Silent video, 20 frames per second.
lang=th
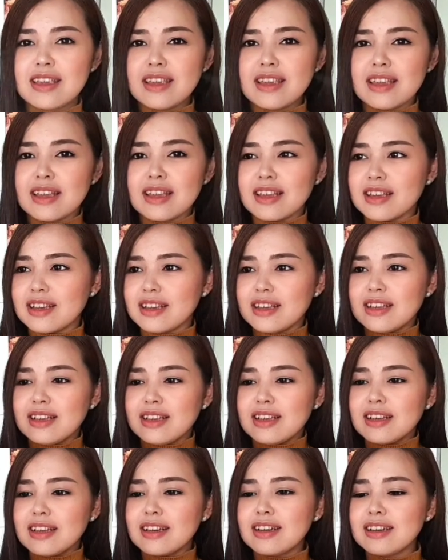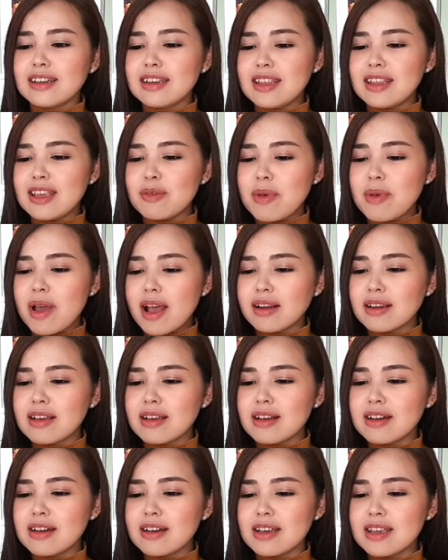นี่ คือดีมาก
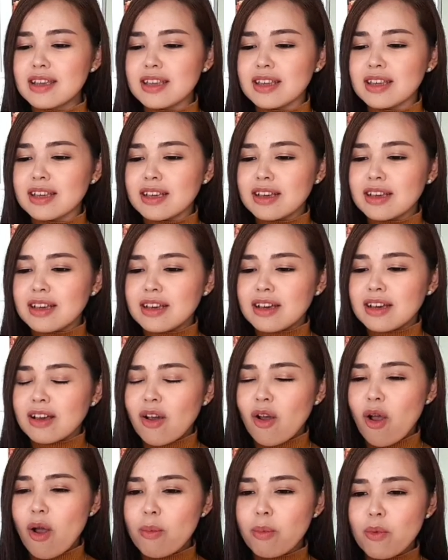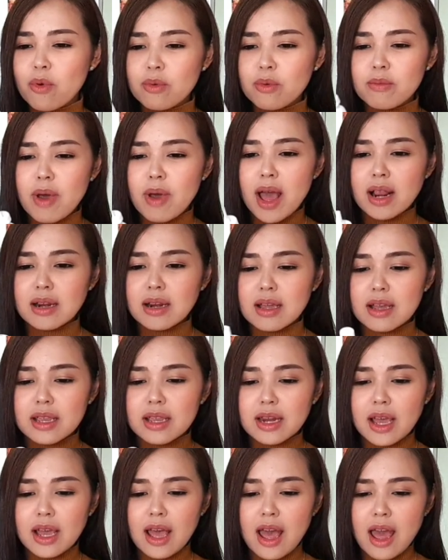เลยขอบคุณมากเล
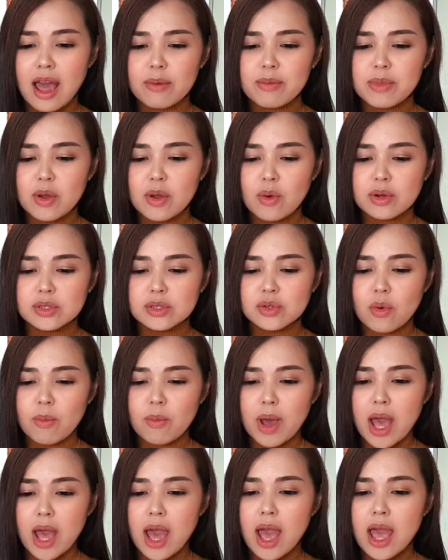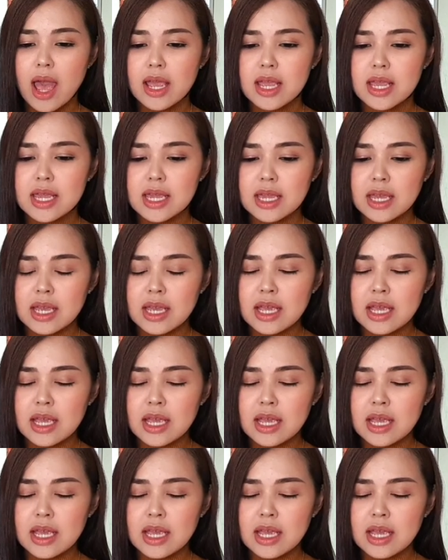ยนะคะ มีคนส่งมาให้